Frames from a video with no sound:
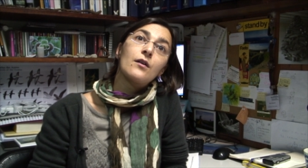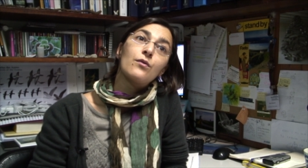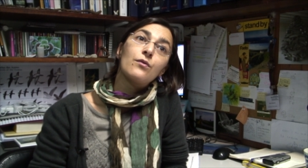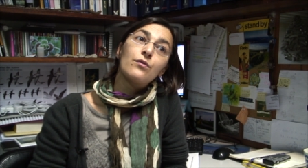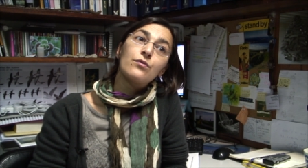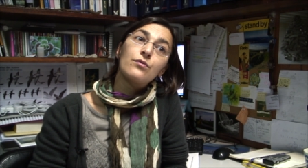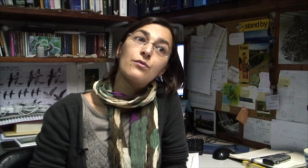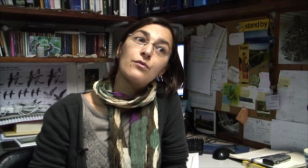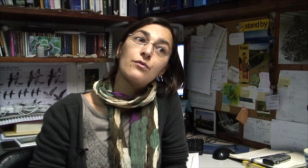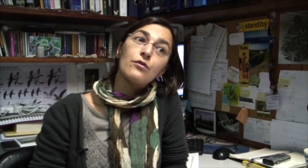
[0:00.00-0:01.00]

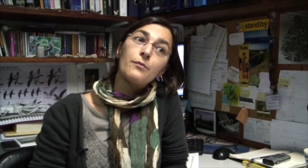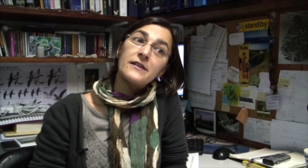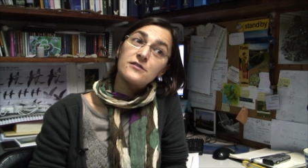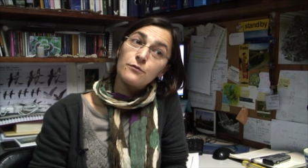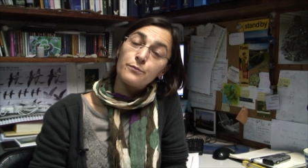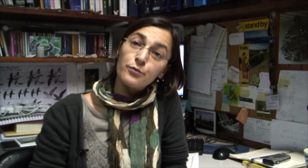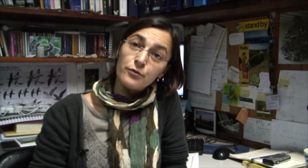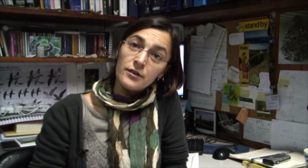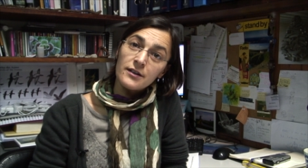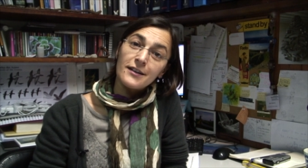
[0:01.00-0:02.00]
o, começam
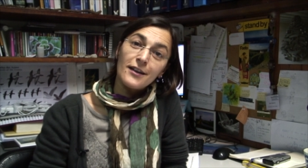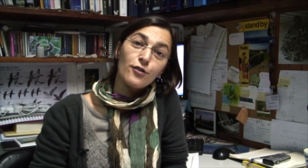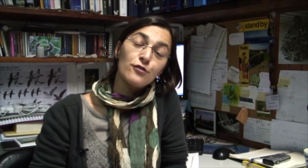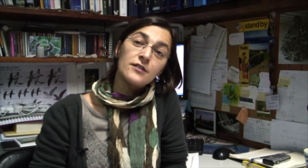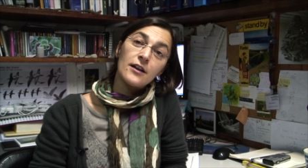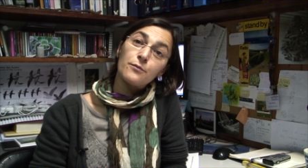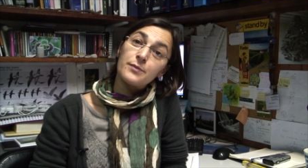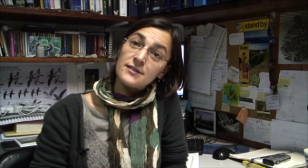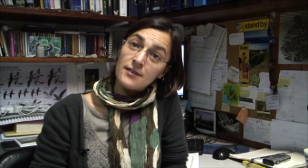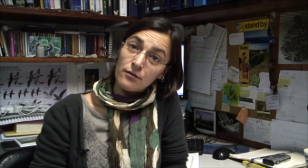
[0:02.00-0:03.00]
por reencontrar o
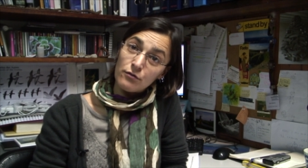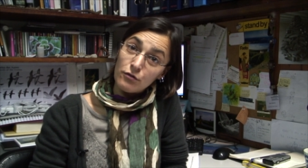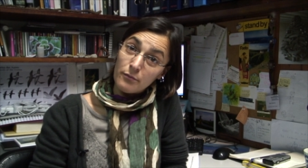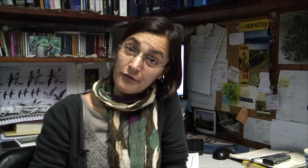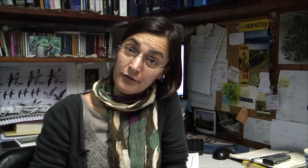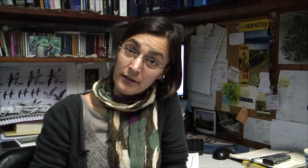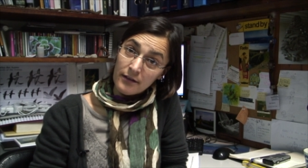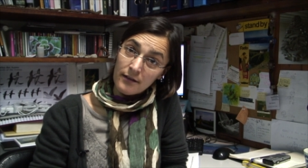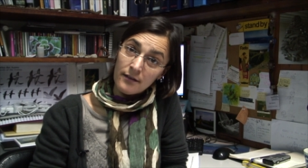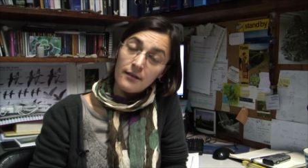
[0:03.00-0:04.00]
parceiro de uma
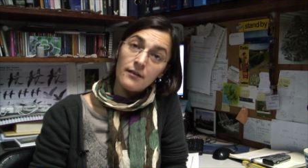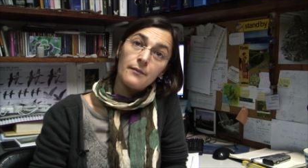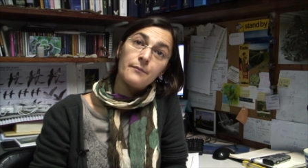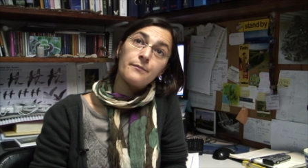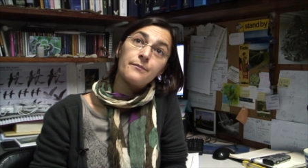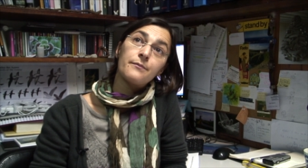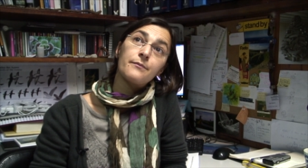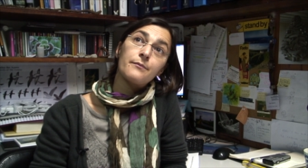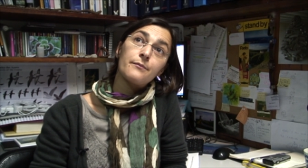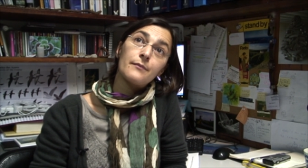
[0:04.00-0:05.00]
vida,
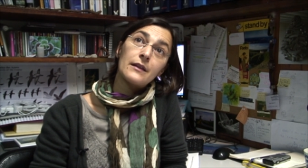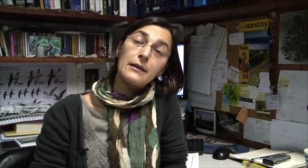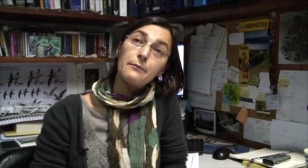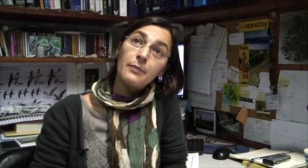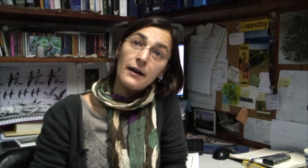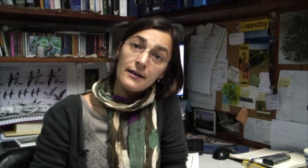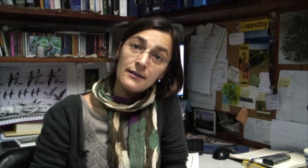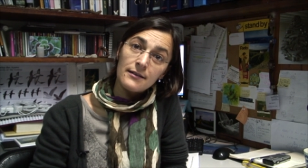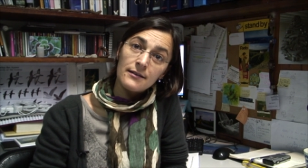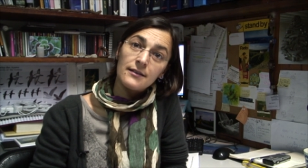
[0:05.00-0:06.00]
um, limpar
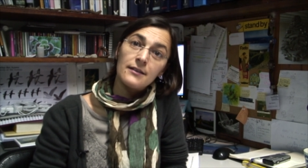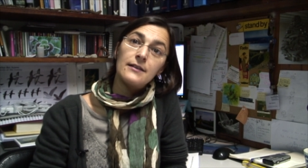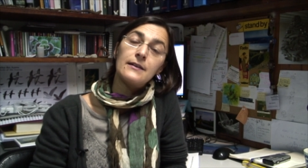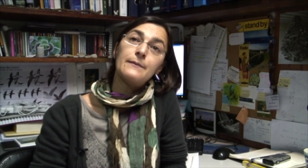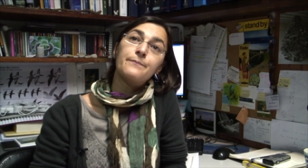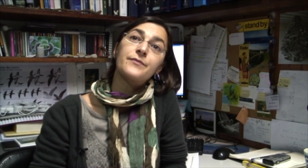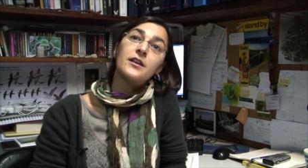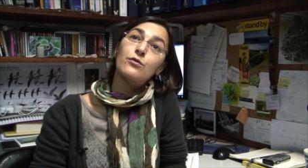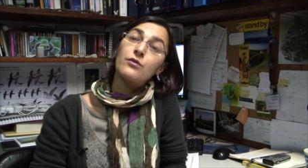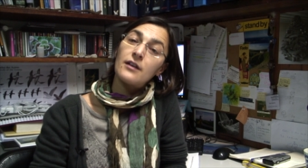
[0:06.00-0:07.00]
e,
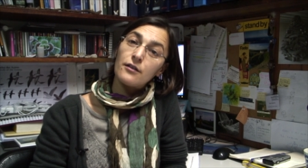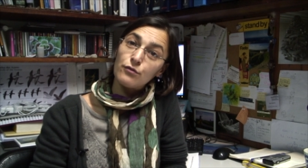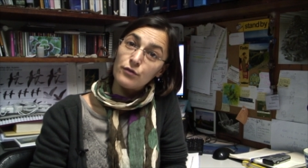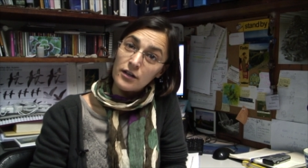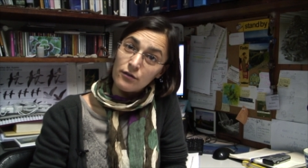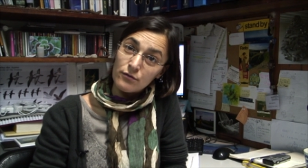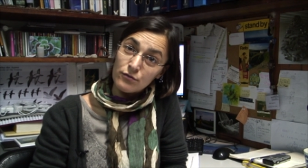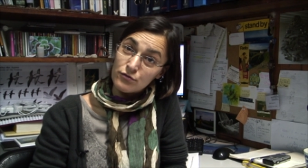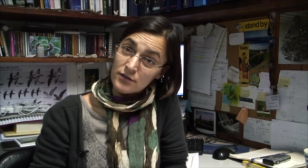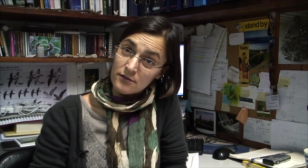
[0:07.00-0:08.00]
e cuidar do ninho
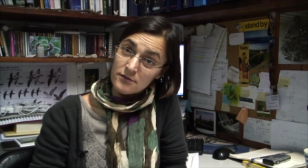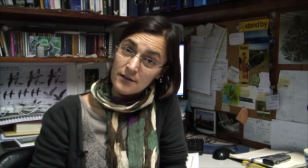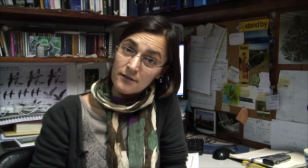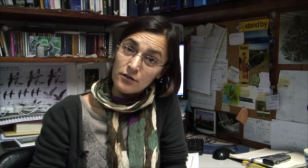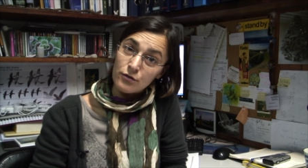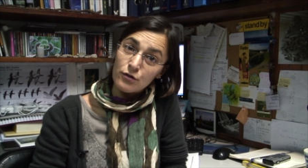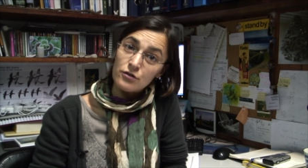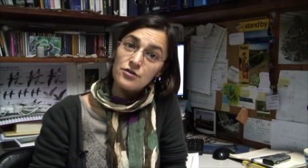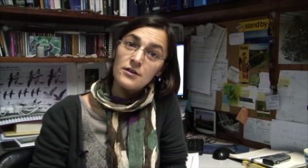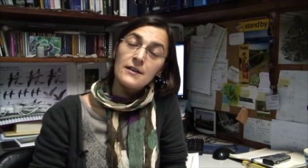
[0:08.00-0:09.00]
dos anos
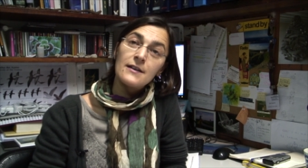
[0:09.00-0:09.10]
anteriores